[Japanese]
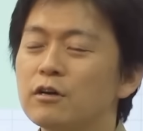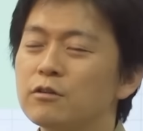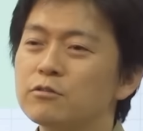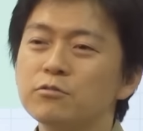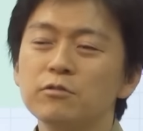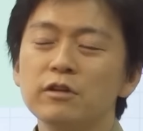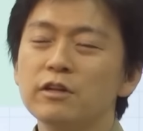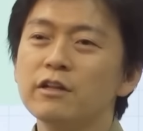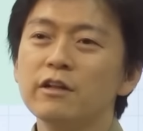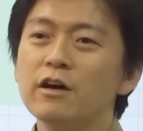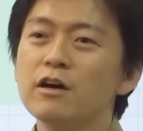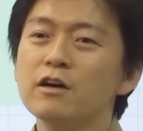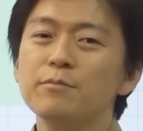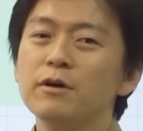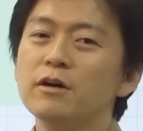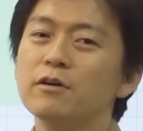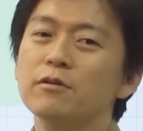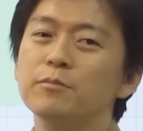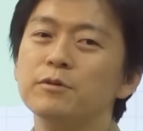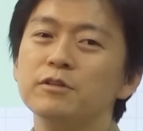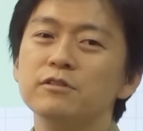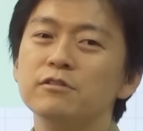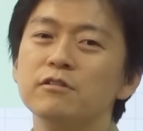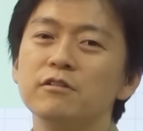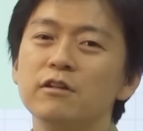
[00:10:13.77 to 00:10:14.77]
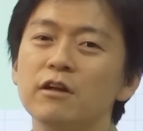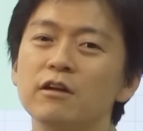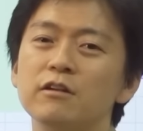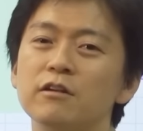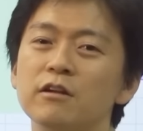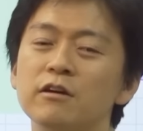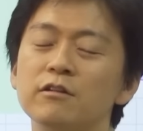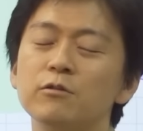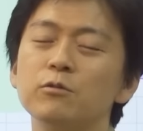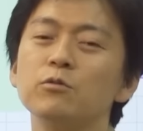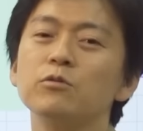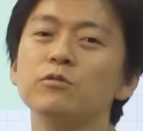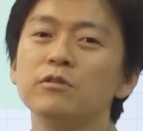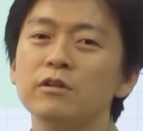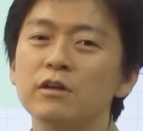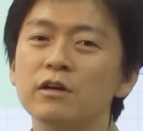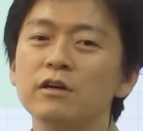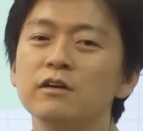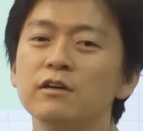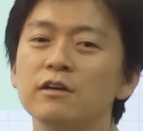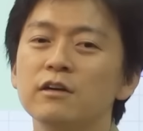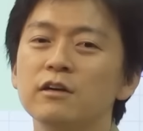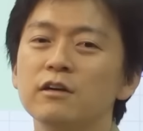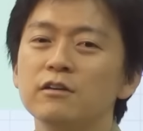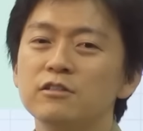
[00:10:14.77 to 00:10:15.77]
そんなのない場合は別に な, なんてことない。